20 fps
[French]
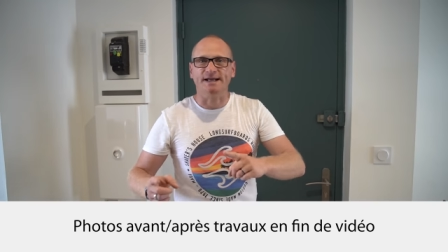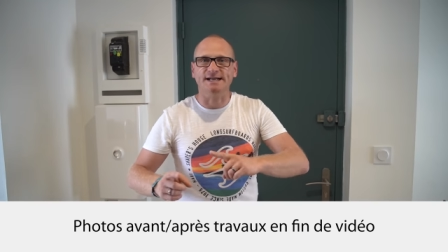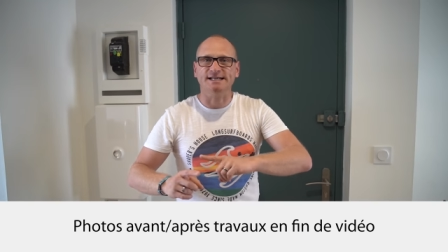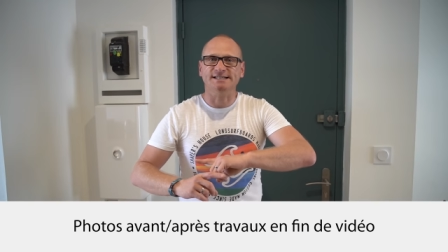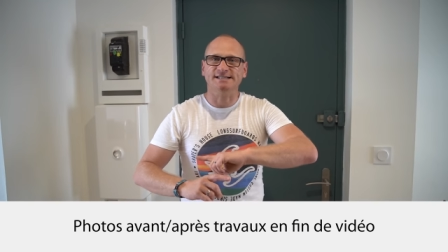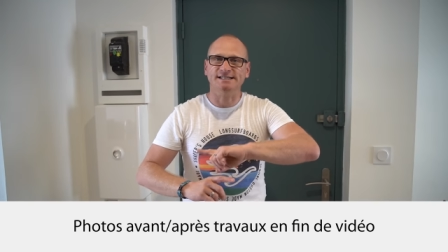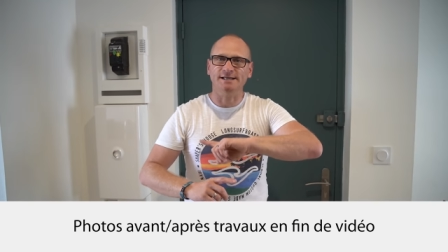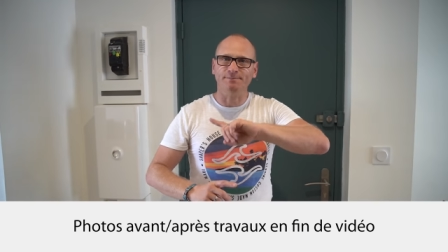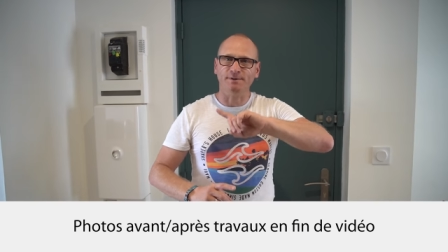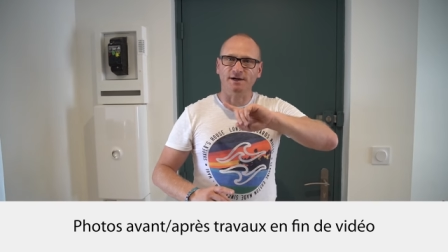
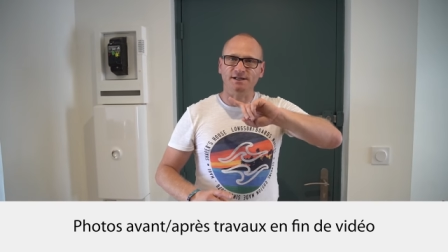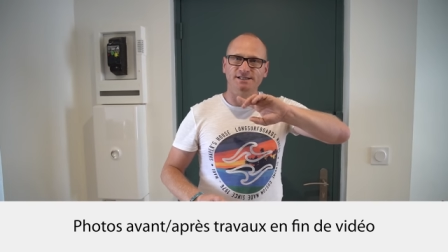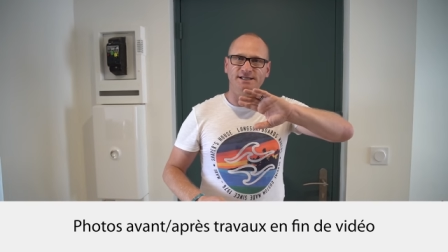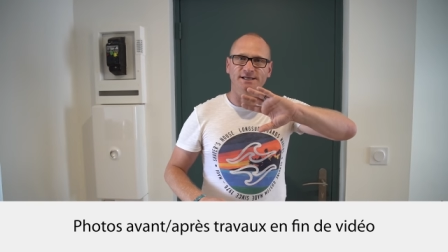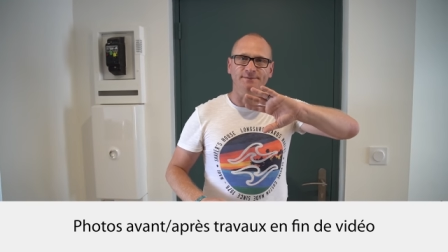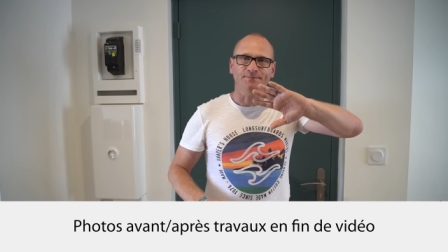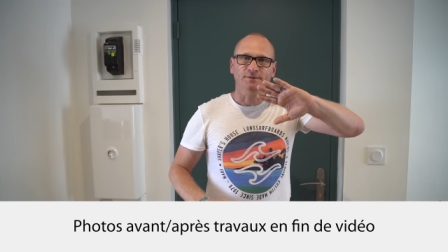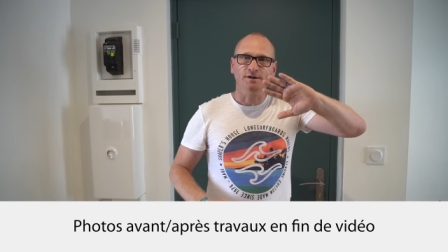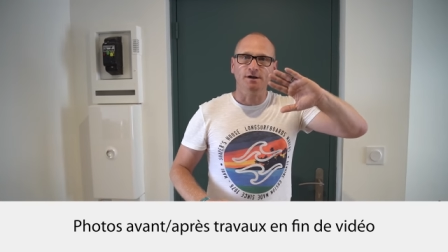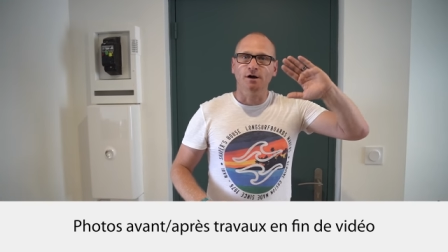Allez, c'est
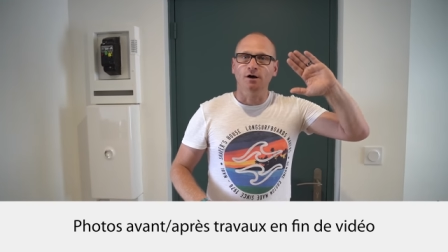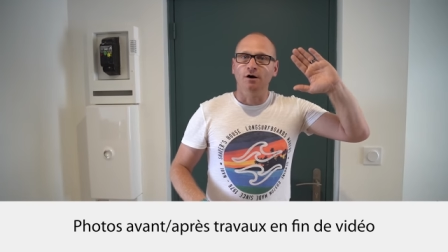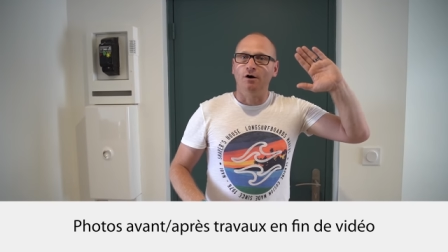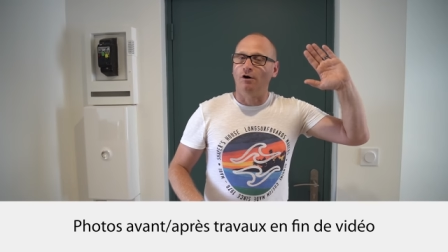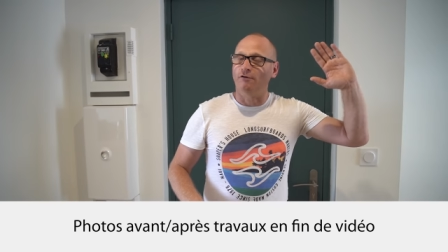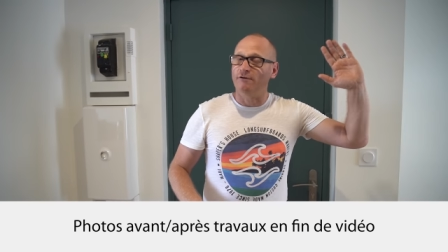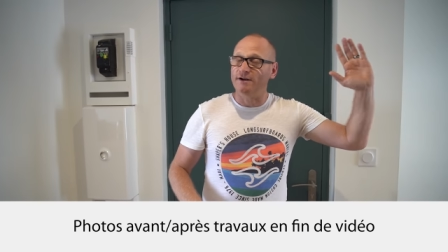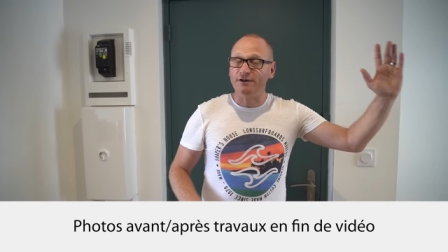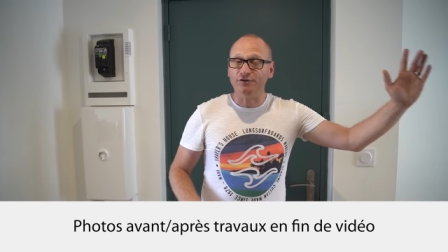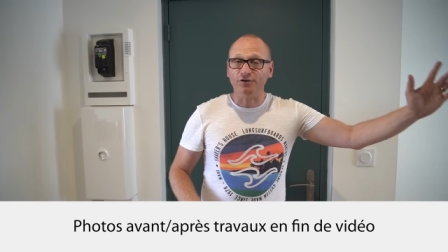parti.
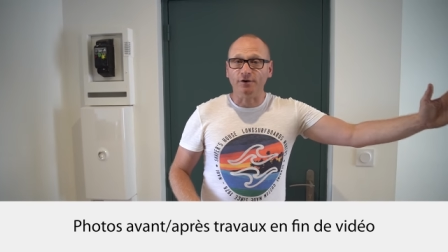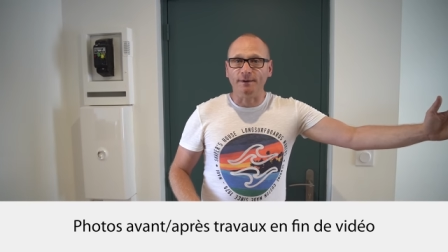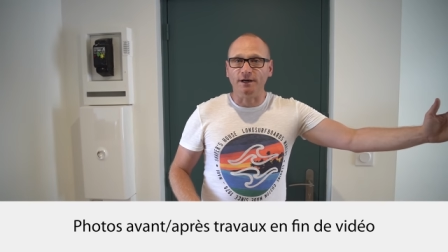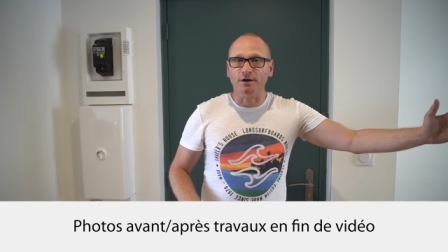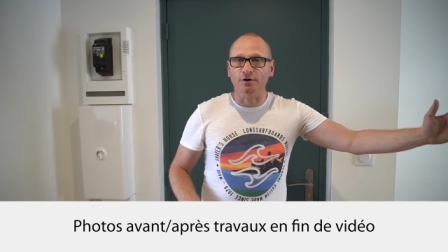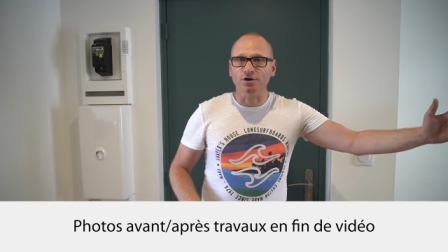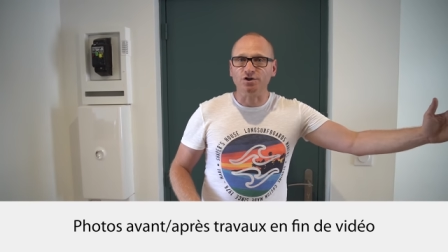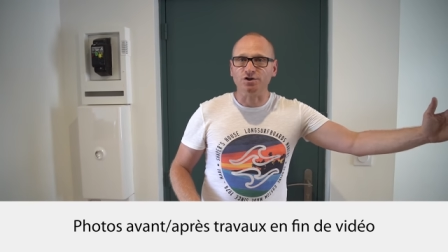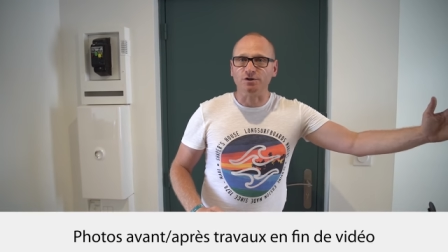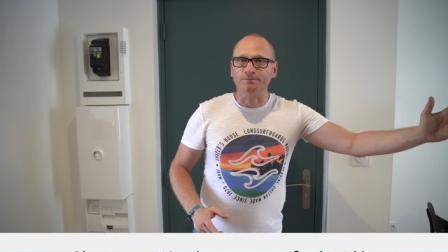On va aller sur ma
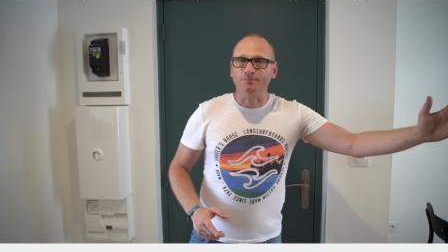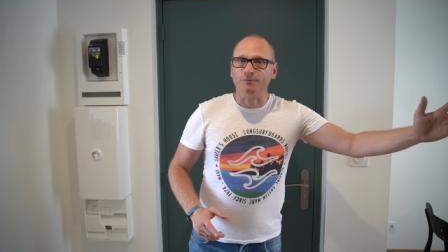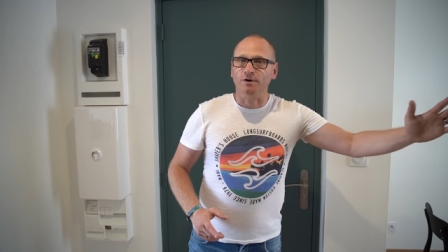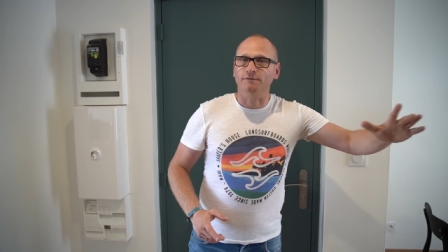gauche.